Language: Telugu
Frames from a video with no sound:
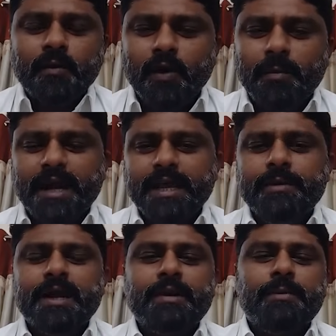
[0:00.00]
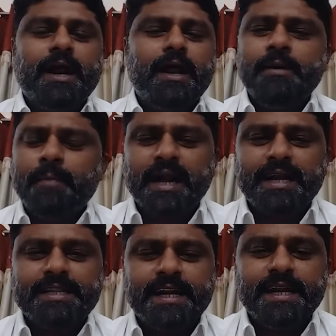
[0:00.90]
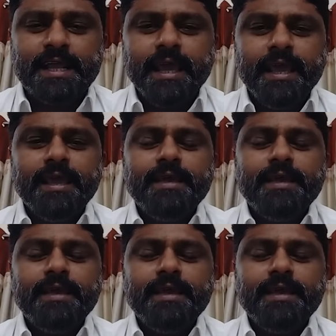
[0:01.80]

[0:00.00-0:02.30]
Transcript: ఇంకో మాట ఏమంట ఏం మాట్లాడతాడంటే